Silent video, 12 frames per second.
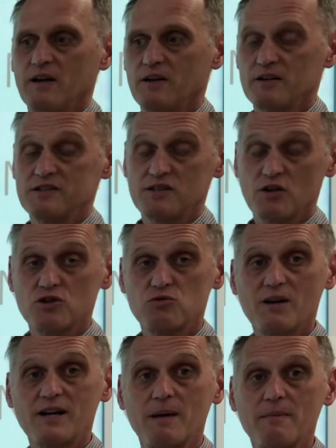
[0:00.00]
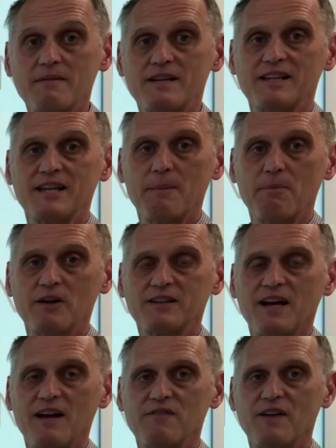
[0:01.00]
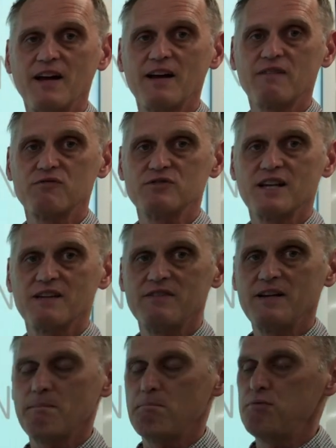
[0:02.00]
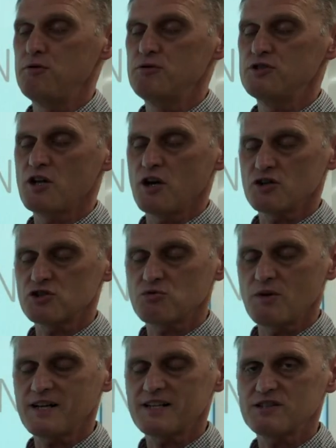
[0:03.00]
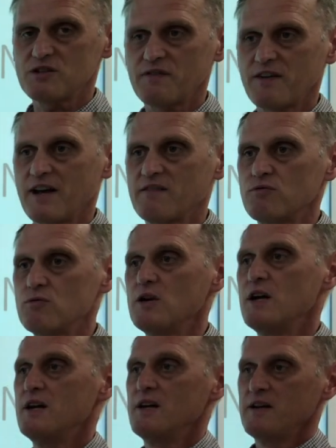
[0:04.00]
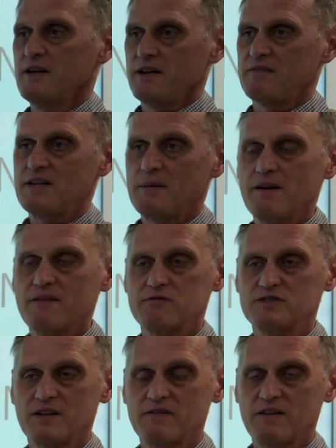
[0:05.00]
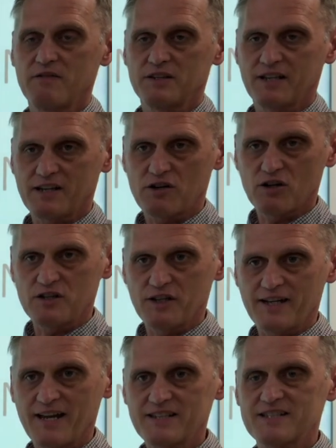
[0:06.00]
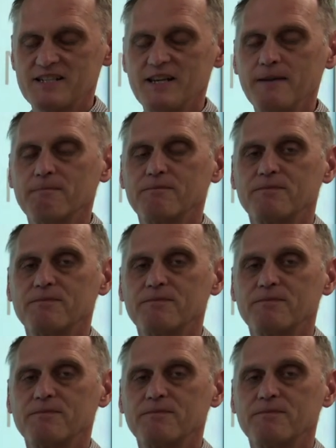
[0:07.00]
Euh, c'est un choix quand même qui est important à faire. Vous avez plusieurs choix qui s'offrent à vous. Évidemment, vous avez votre école de quartier.